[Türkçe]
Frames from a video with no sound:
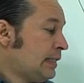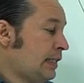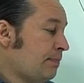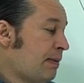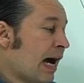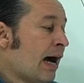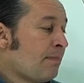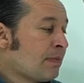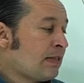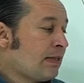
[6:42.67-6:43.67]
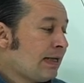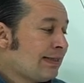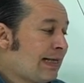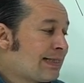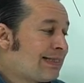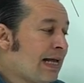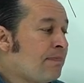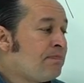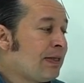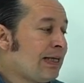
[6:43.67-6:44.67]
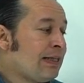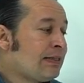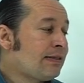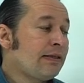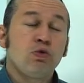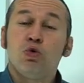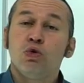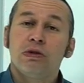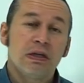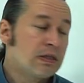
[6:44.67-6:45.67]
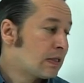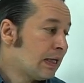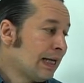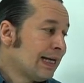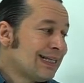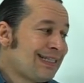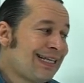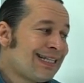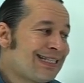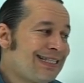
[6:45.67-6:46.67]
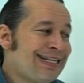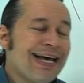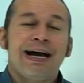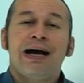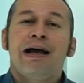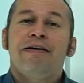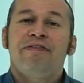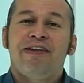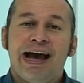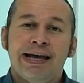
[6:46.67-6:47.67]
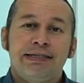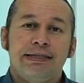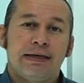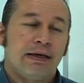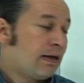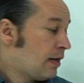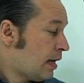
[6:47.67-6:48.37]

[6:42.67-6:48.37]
Die Beamten desselben Institutes sind sehr fleißig.